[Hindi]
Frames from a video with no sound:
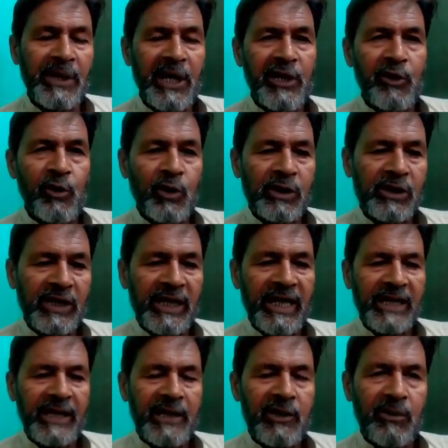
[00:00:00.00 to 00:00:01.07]
यही होती
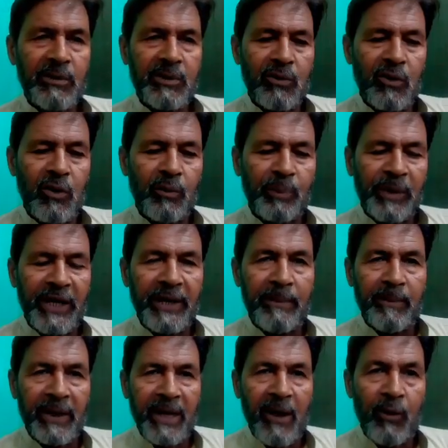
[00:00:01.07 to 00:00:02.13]
है पेड़
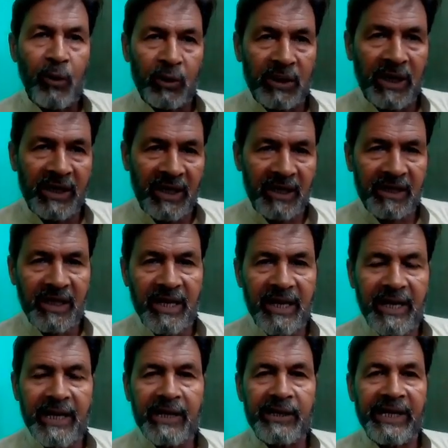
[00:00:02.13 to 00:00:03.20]
बड़ा होता जाता
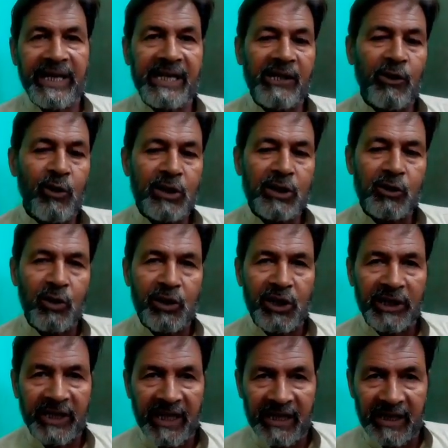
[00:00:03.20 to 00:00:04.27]
है हाँ जी उसको
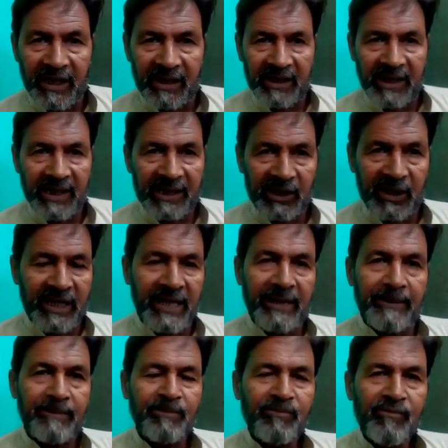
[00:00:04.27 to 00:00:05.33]
छटाई करते रहते
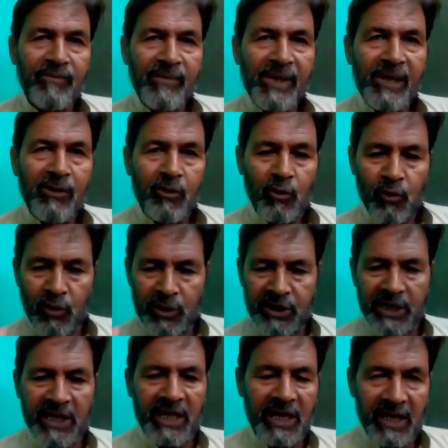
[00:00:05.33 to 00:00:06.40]
हैं हाँ जी हाँ जी
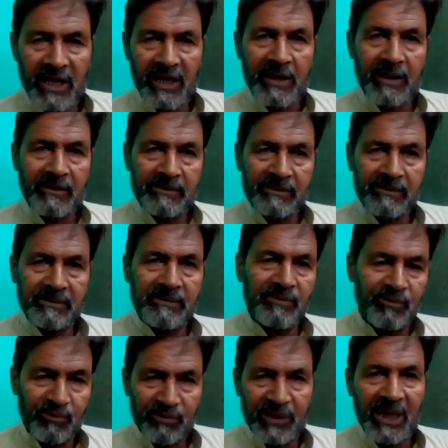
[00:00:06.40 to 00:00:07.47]
उससे
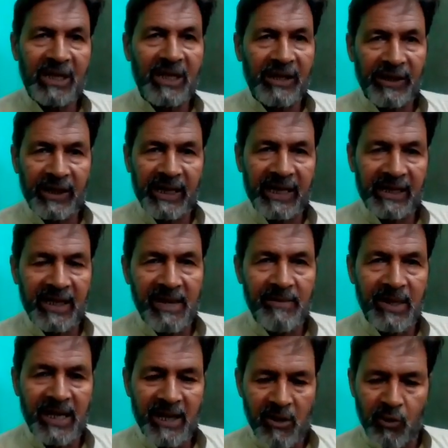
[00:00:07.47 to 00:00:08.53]
कहते हैं
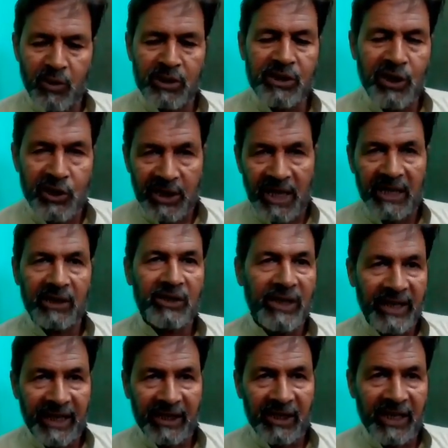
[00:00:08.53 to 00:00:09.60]
हमारे यहाँ उससे छांटते
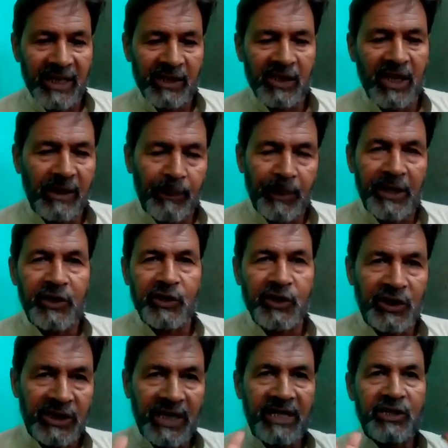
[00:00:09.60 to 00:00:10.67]
रहते हैं ताकि पेड़
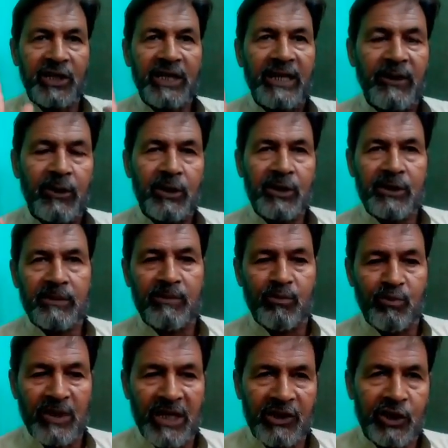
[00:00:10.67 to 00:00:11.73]
सीधा चले और
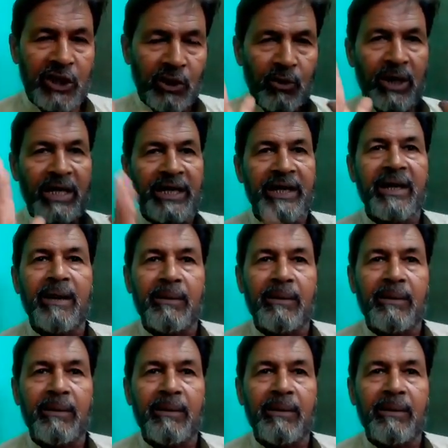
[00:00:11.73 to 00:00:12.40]
अच्छी क्वालिटी का